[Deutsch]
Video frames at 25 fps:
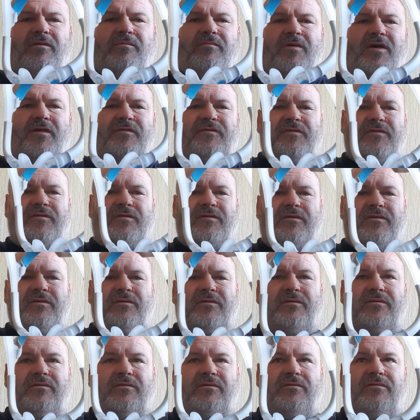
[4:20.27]
Masken,
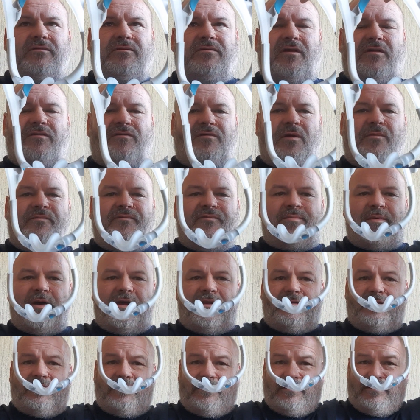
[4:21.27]
das
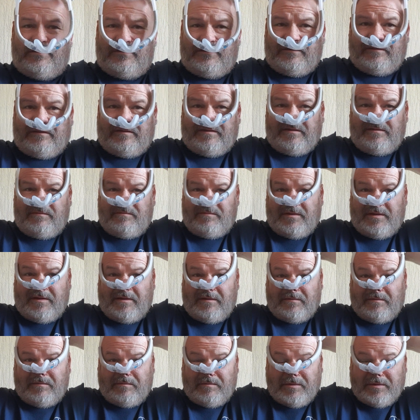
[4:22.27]
Kopfband, ziehe mir
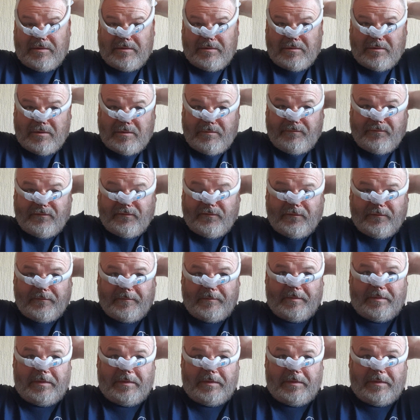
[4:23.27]
das über den Kopf,